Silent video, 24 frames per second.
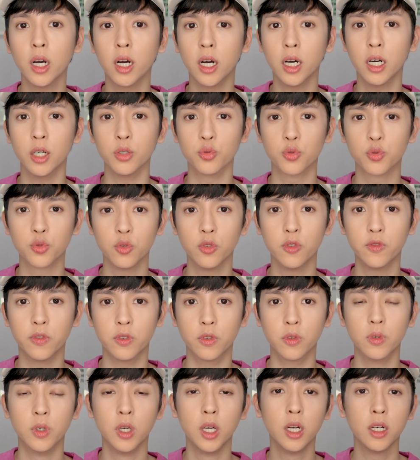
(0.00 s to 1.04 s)
和很舒
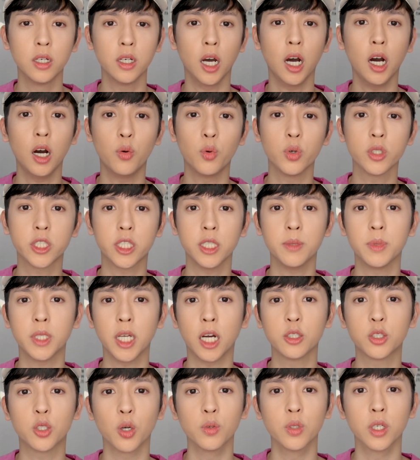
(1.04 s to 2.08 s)
服。然后我洗比
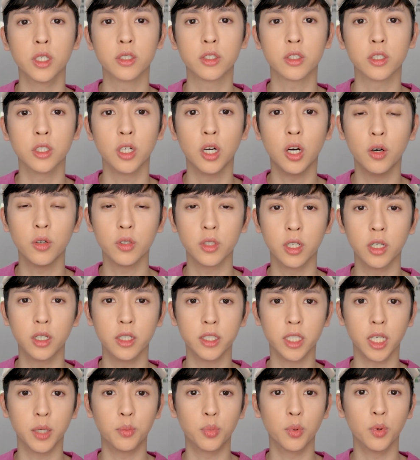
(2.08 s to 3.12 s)
较久的时候呢，
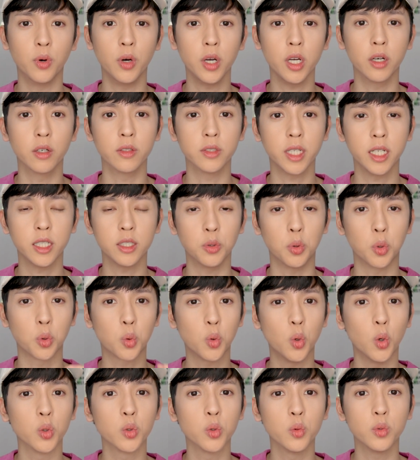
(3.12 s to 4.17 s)
也不会有那种
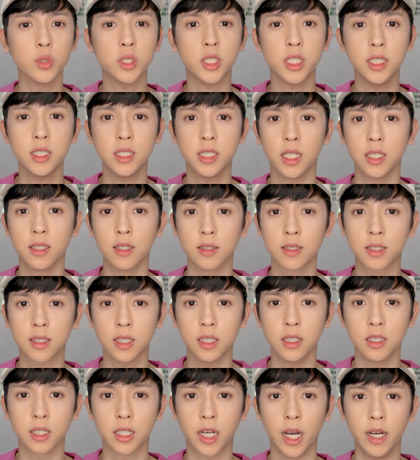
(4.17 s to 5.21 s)
过度清洁的
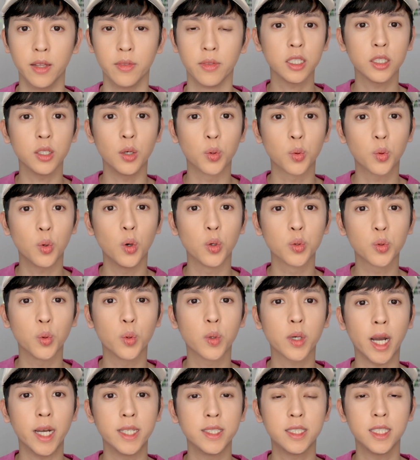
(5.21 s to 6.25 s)
涩感，那种过
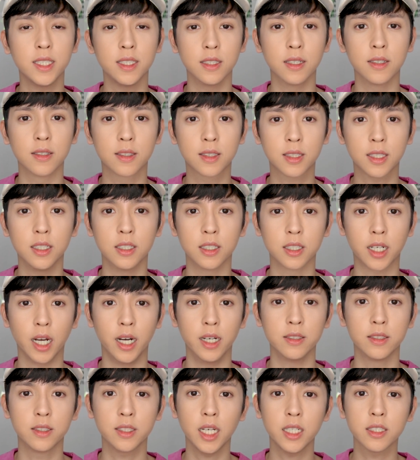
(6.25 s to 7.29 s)
度干净的涩
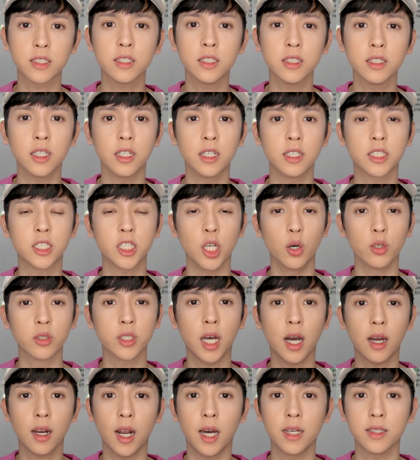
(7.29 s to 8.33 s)
感。但是呢，小
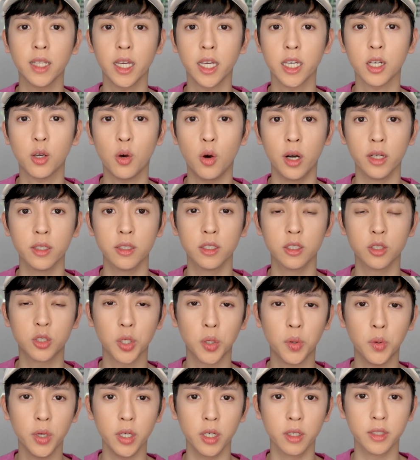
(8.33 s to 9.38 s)
苍兰那一款呢，
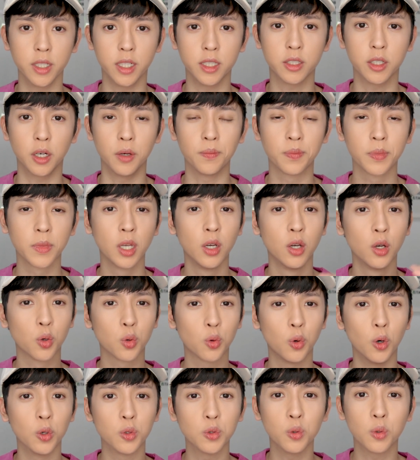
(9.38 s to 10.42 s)
就会有。有那种
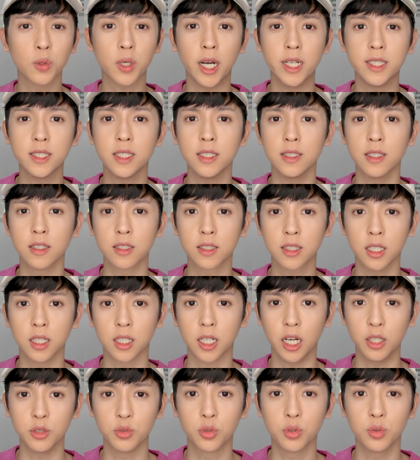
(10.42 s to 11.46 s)
过度干净的色
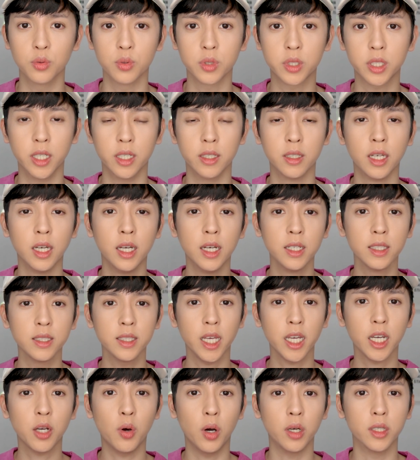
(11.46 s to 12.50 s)
感出现，
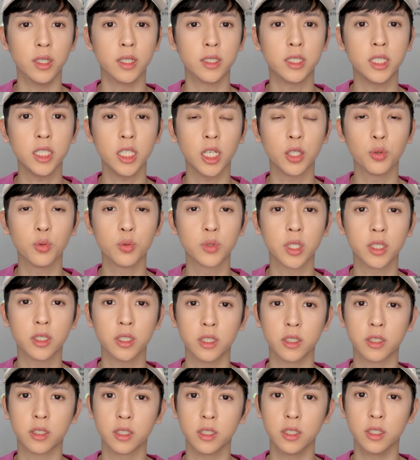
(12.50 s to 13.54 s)
那一款的清洁度真
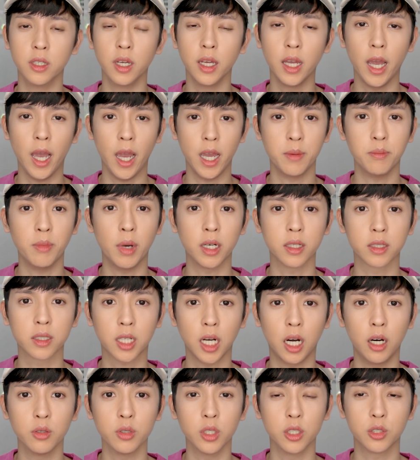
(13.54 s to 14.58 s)
的是还蛮
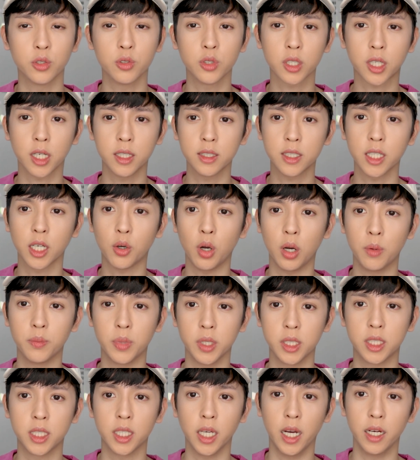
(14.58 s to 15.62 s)
高的，就是跟这款
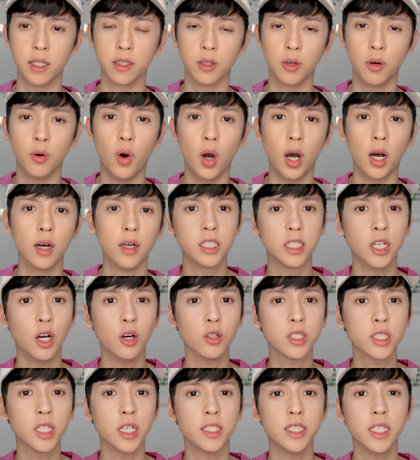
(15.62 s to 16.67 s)
比起来的话，洗
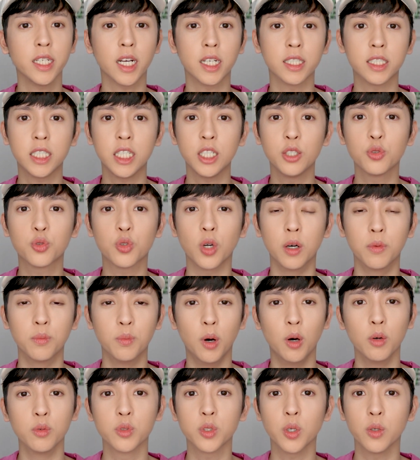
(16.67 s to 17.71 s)
后呈现一个清爽、
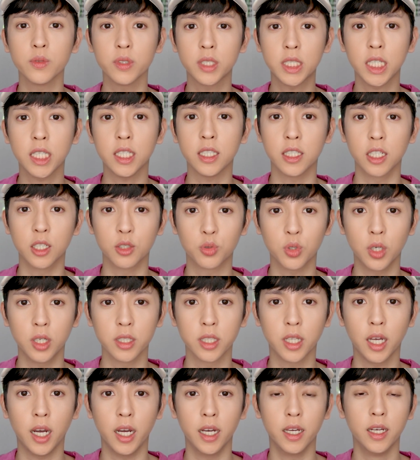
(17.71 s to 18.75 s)
蓬松、轻盈的
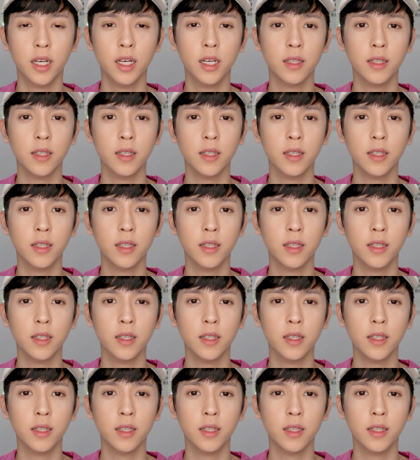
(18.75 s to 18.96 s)
状态，